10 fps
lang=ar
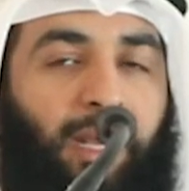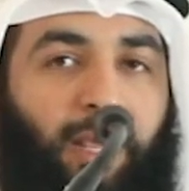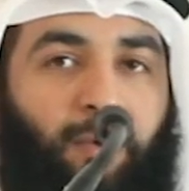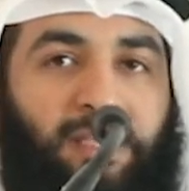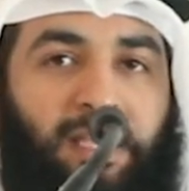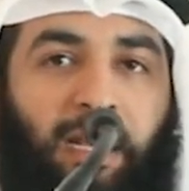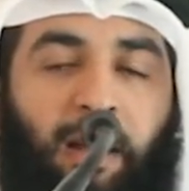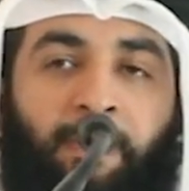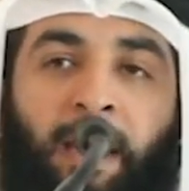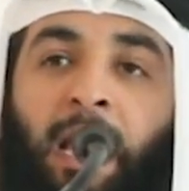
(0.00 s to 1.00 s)
عليه
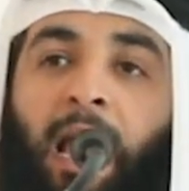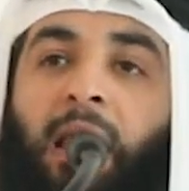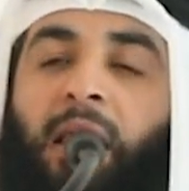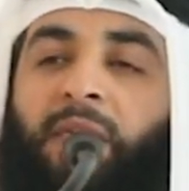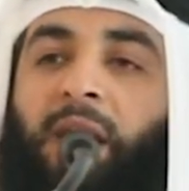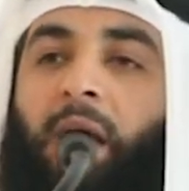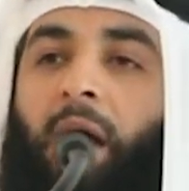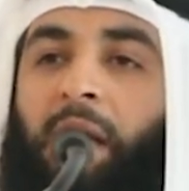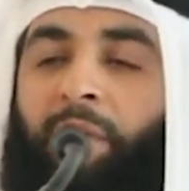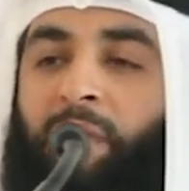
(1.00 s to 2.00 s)
وسلم الذي
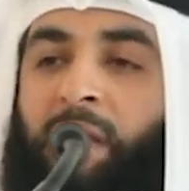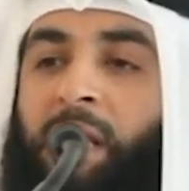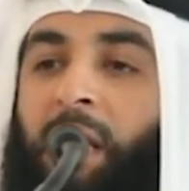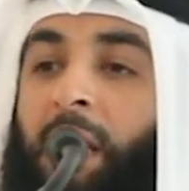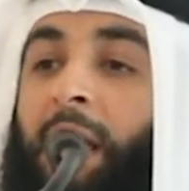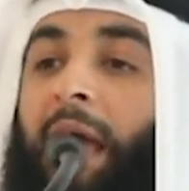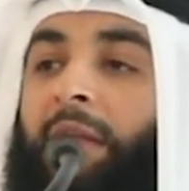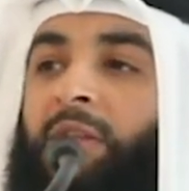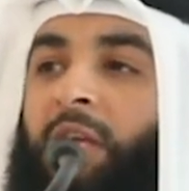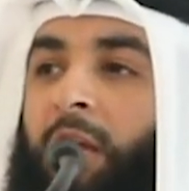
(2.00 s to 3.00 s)
قال فيه
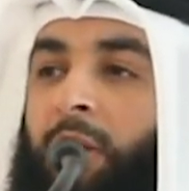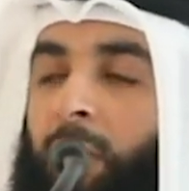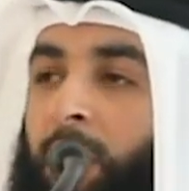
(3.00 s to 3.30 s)
الدين